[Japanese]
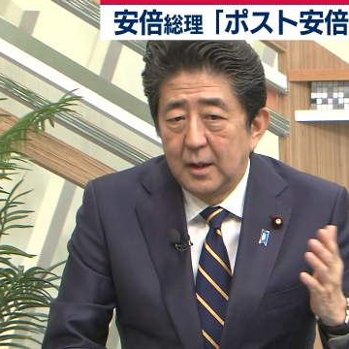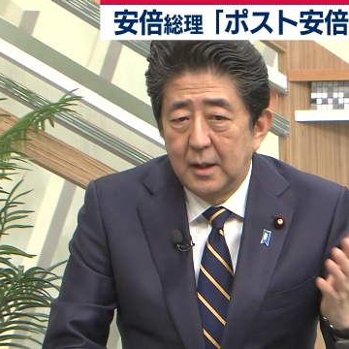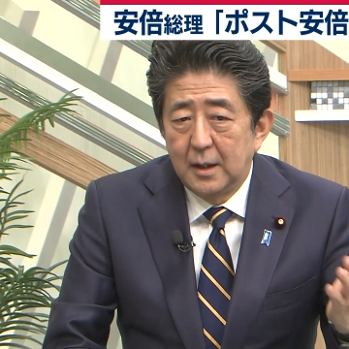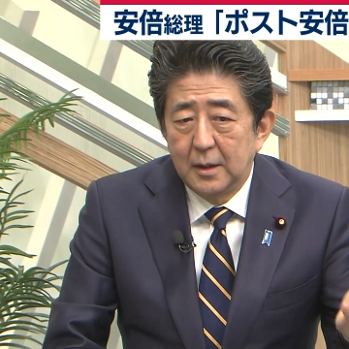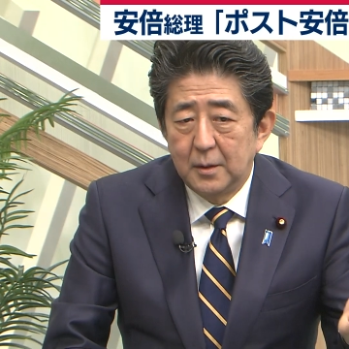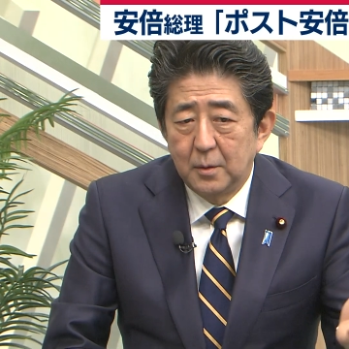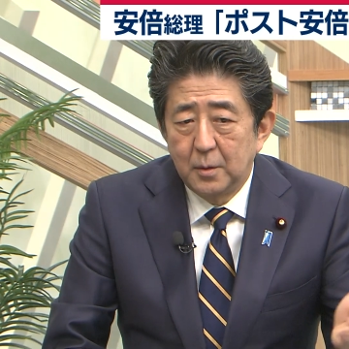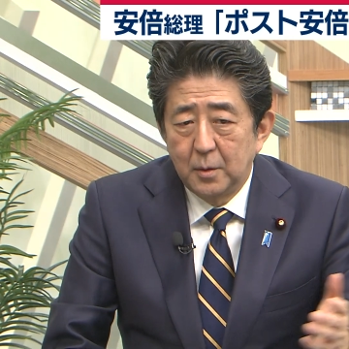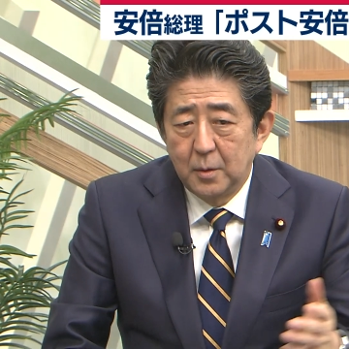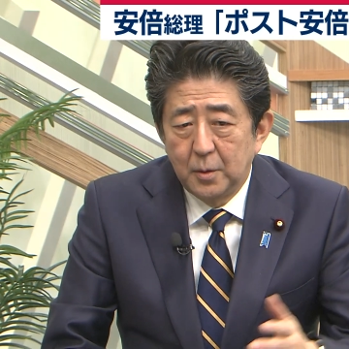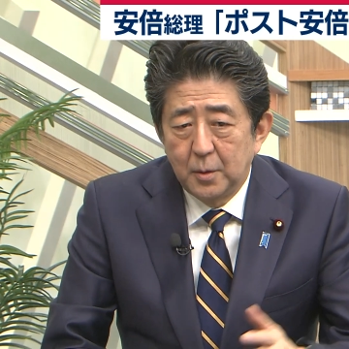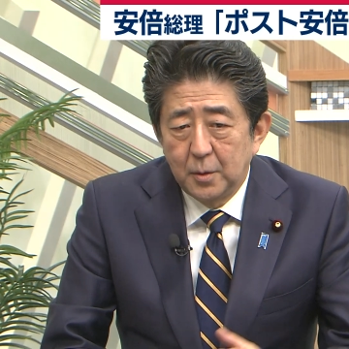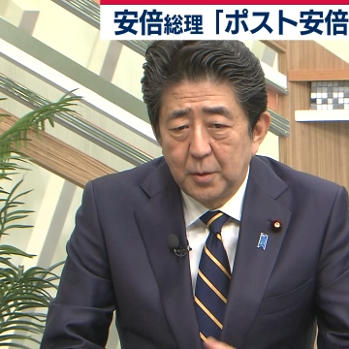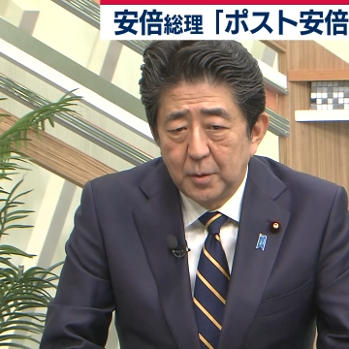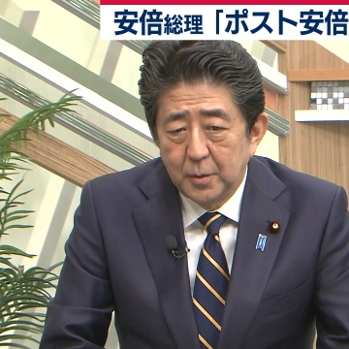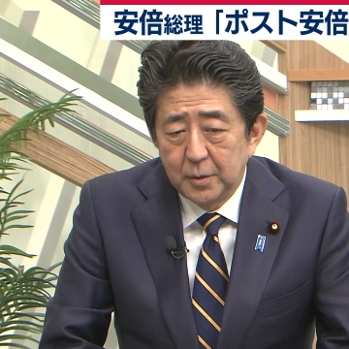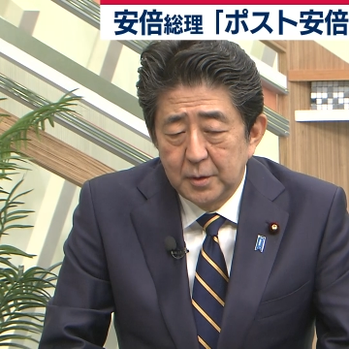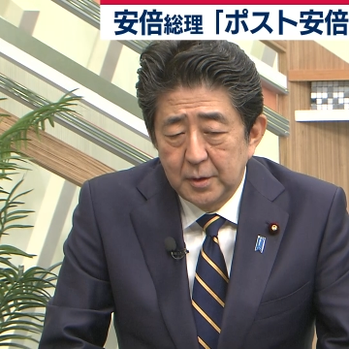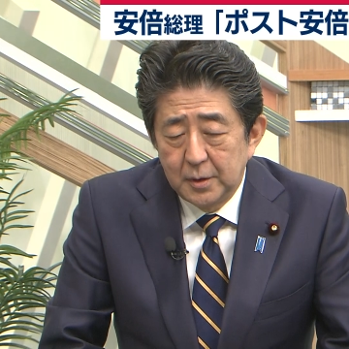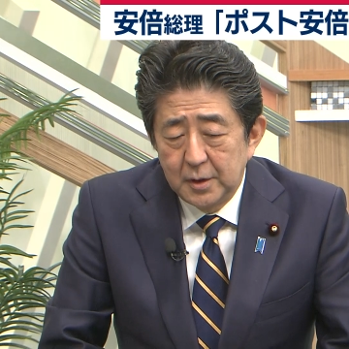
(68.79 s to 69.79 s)
あ
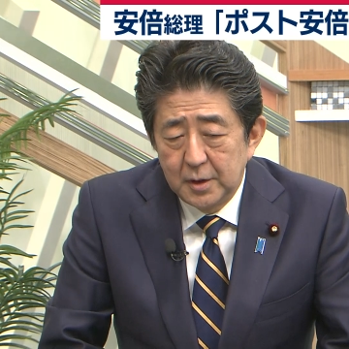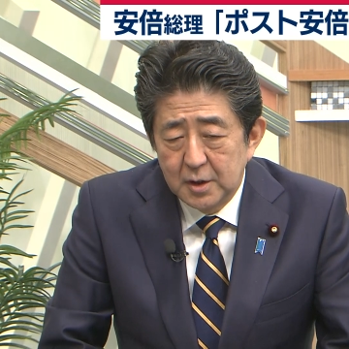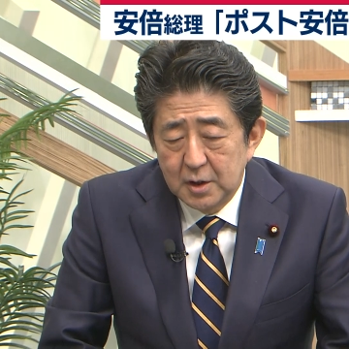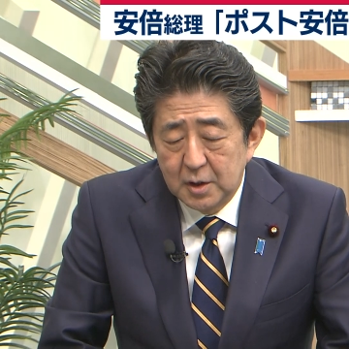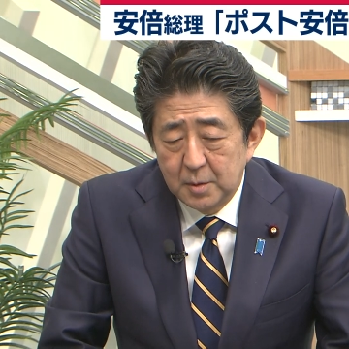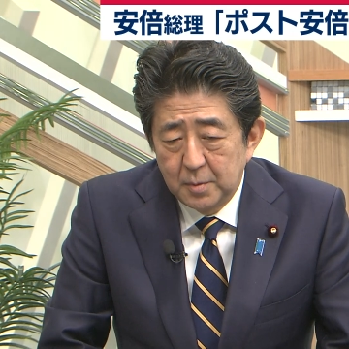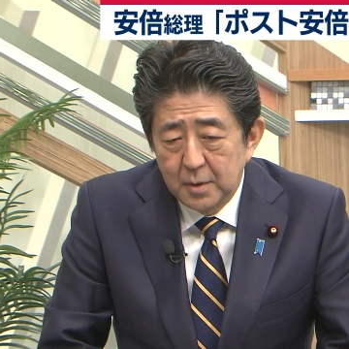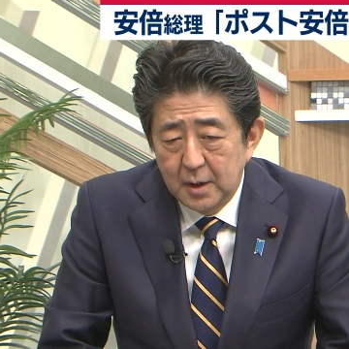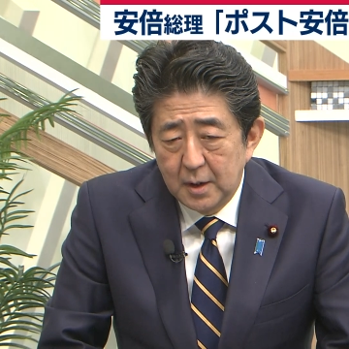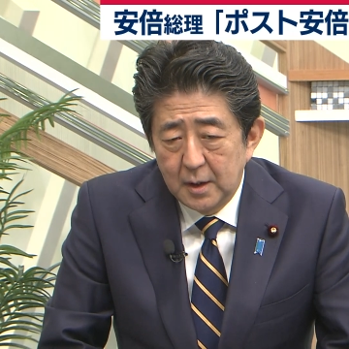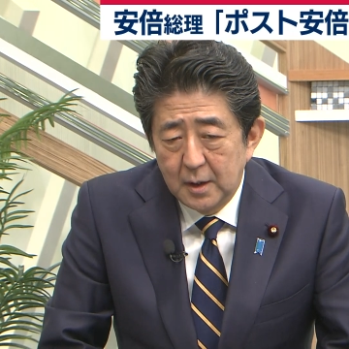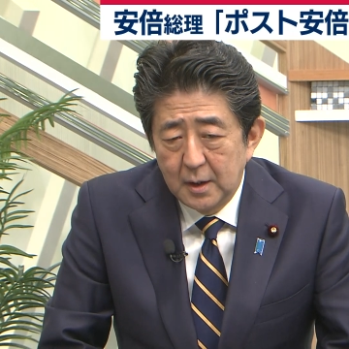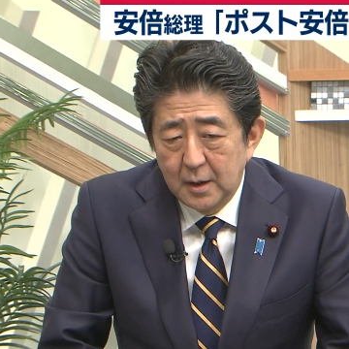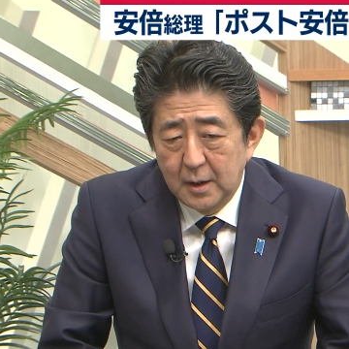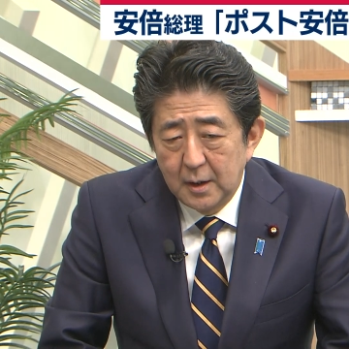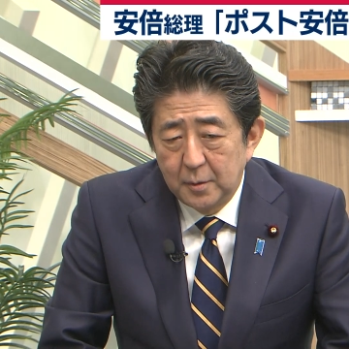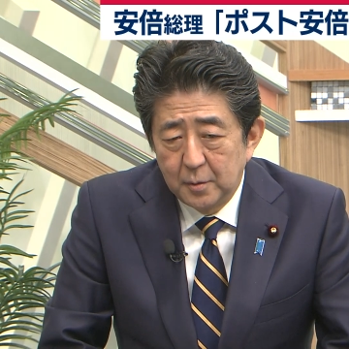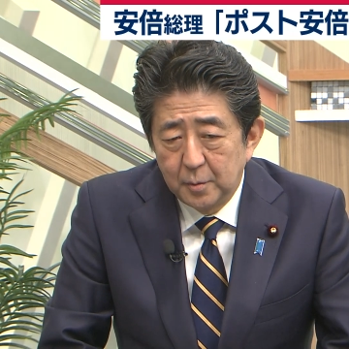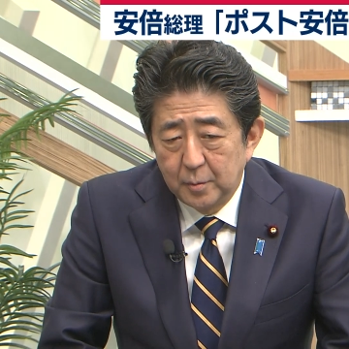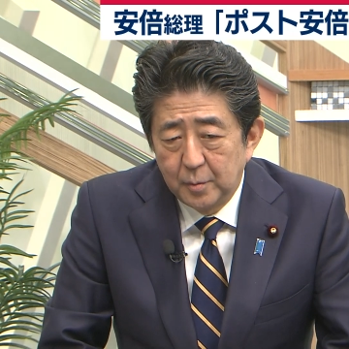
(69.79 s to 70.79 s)
の日米
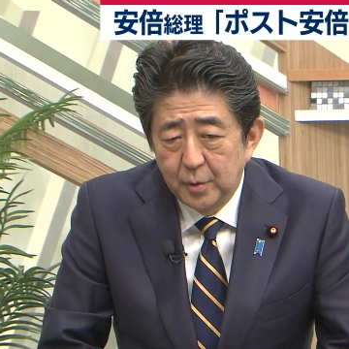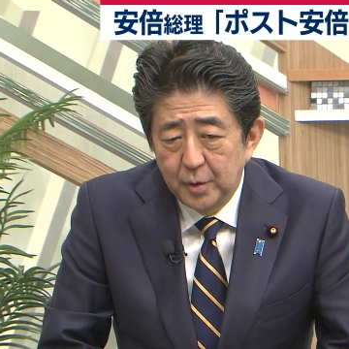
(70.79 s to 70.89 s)
の